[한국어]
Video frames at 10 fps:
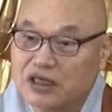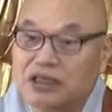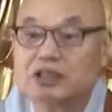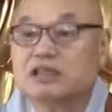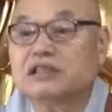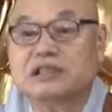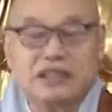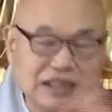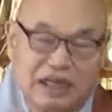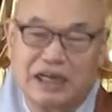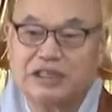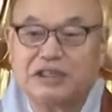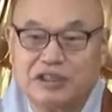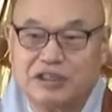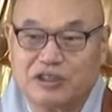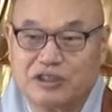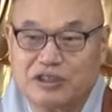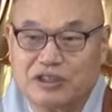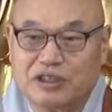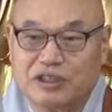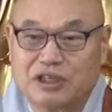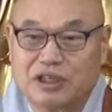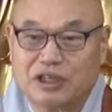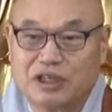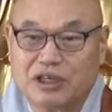이런 건 진리가 아닌 거예요. 어.